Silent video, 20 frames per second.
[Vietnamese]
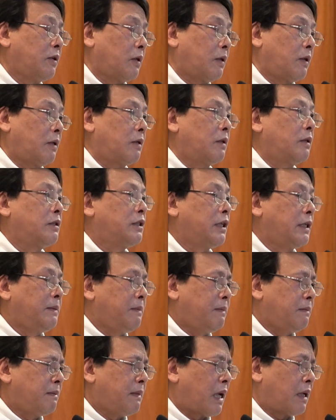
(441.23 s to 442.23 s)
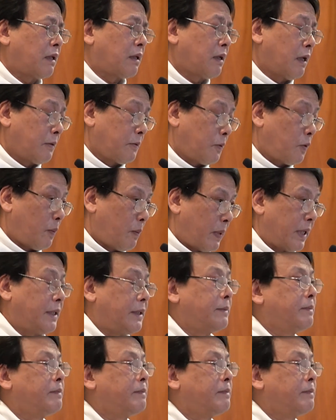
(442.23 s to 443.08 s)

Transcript: cho chính bản thân của mình.